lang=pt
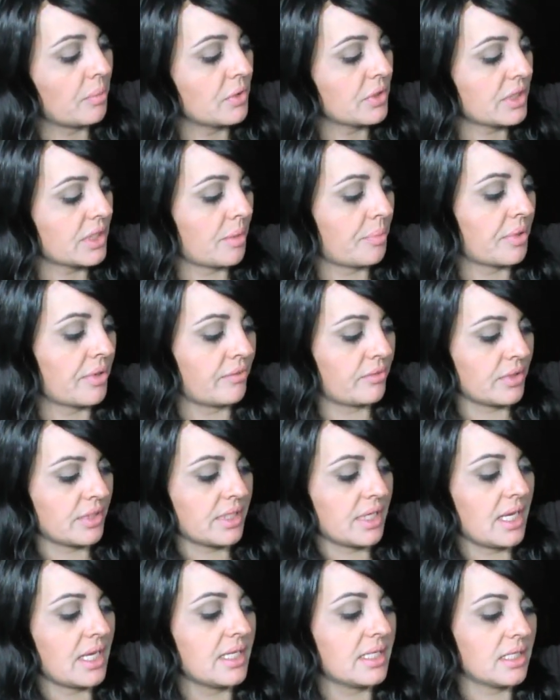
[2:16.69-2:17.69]
mostrar pra
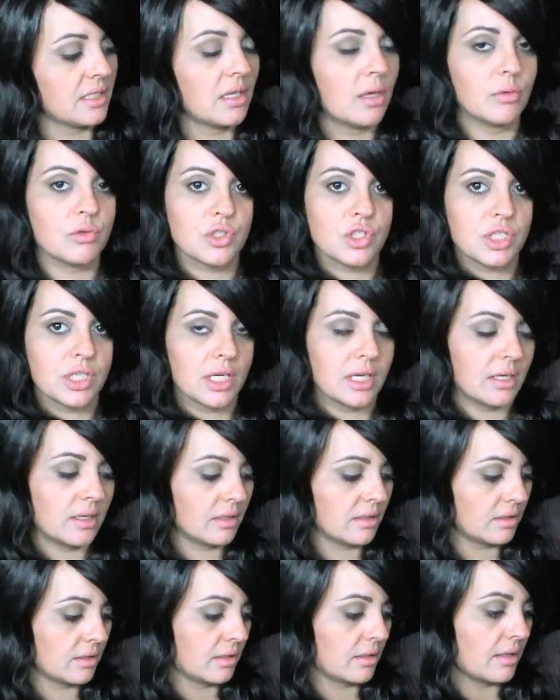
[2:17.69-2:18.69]
vocês e não tinha